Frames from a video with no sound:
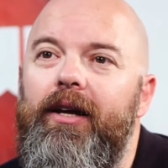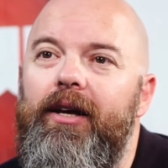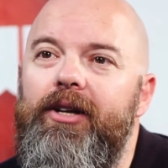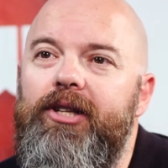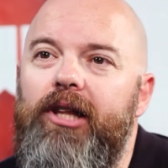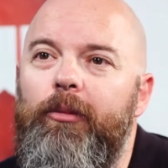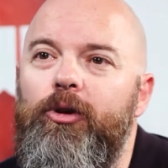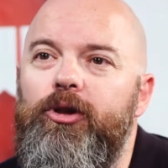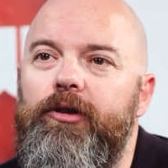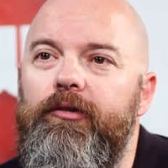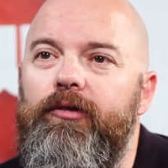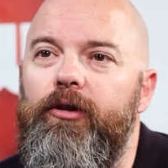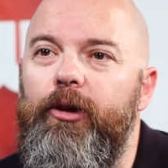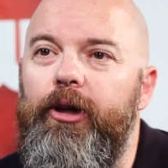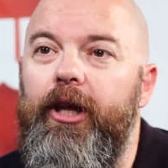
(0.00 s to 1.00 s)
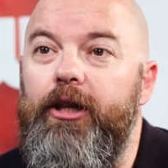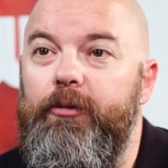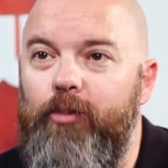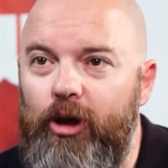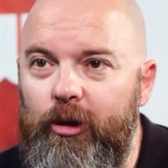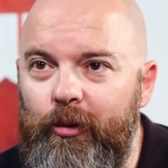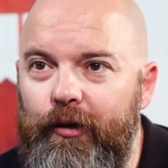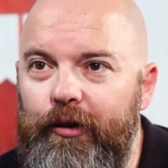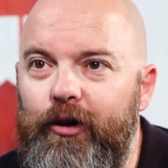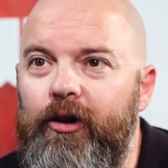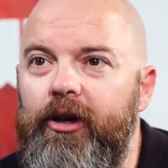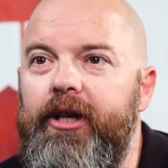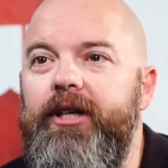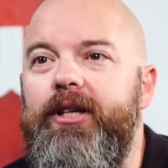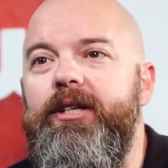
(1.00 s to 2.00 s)
estamos influidas por
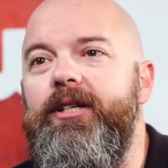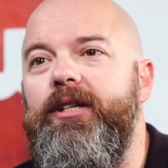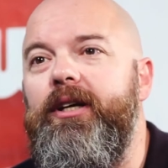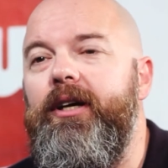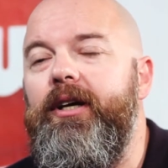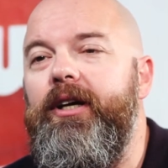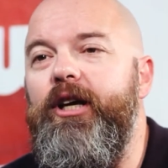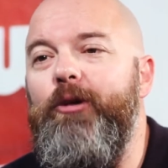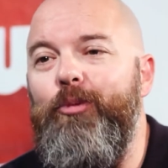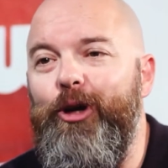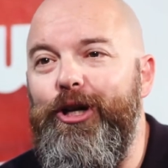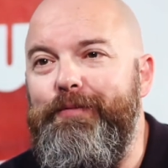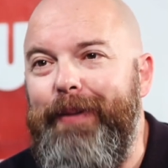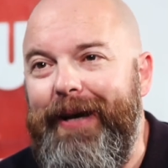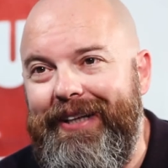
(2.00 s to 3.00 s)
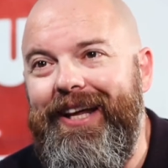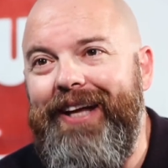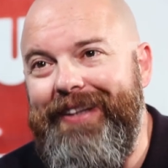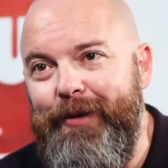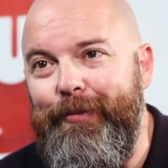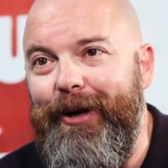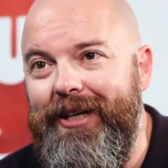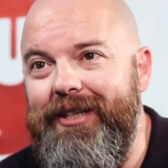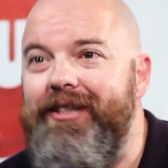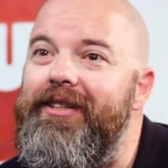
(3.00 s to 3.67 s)
emociones y por expectativas